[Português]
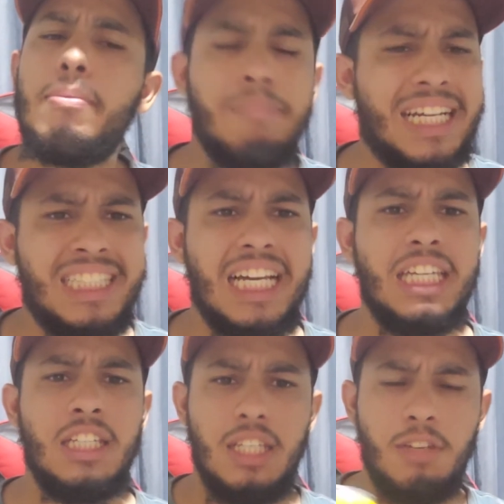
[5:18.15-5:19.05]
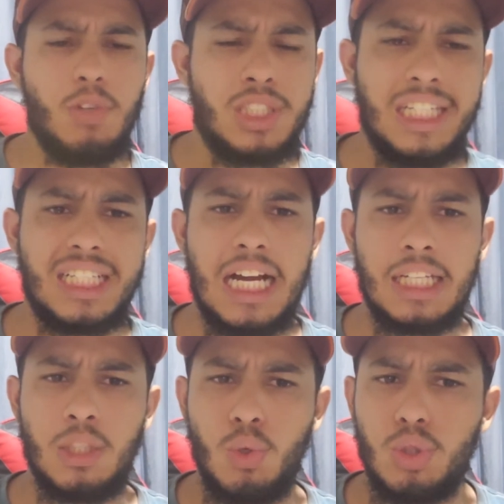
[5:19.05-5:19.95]
Mas e aí? E você de
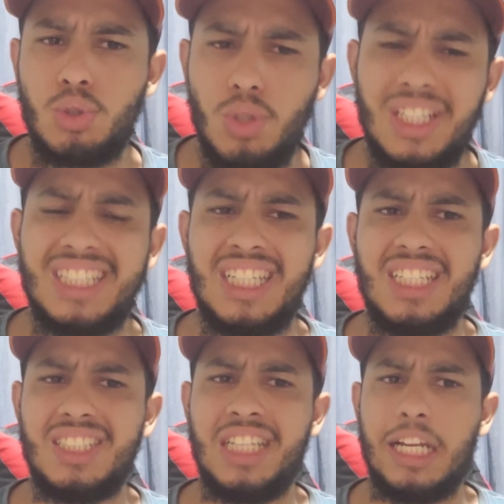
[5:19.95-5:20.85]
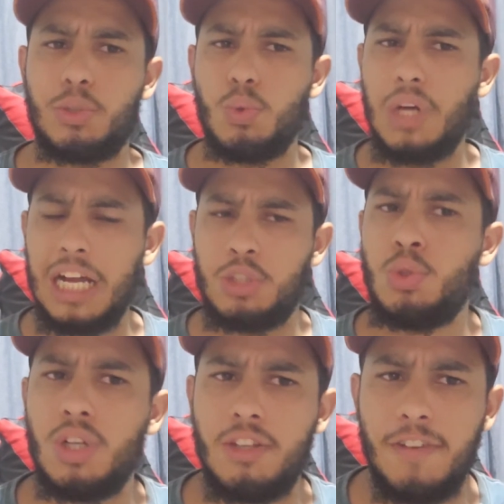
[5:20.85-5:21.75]
casa, gostou desse energético?
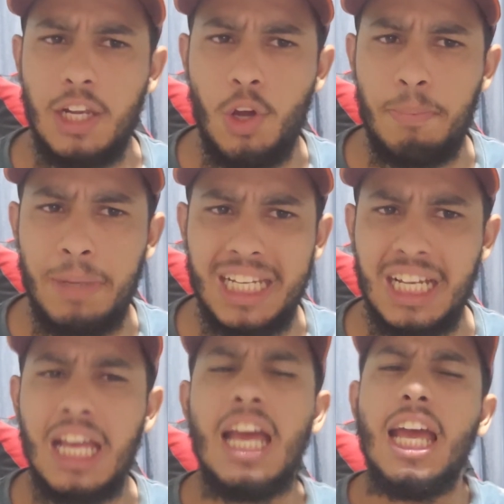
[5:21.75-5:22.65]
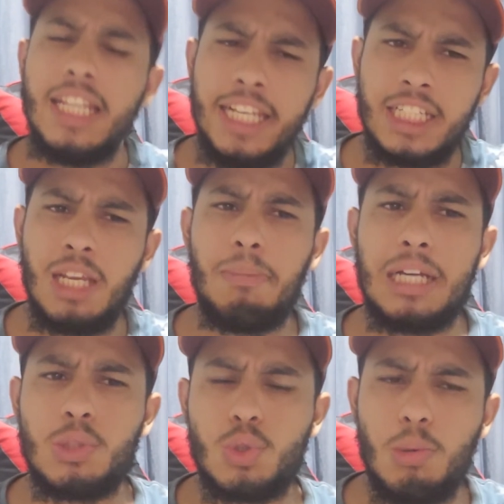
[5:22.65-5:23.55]
Achou que valeu a pena? Deixa aí
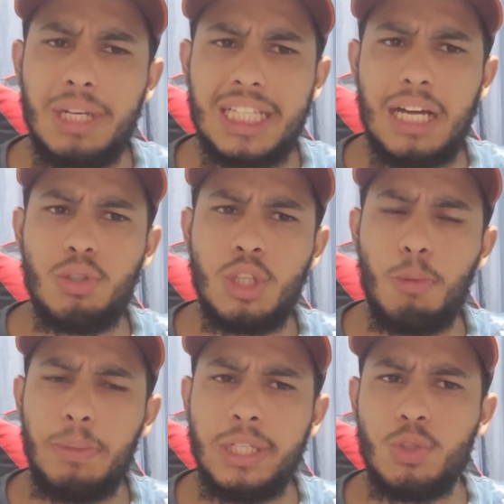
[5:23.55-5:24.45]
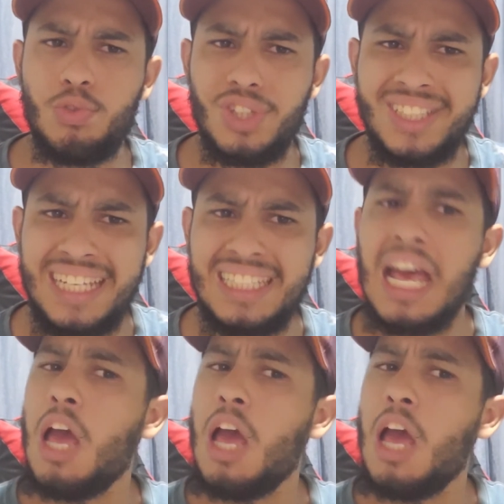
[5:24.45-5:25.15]
embaixo nos comentários a opinião de vocês.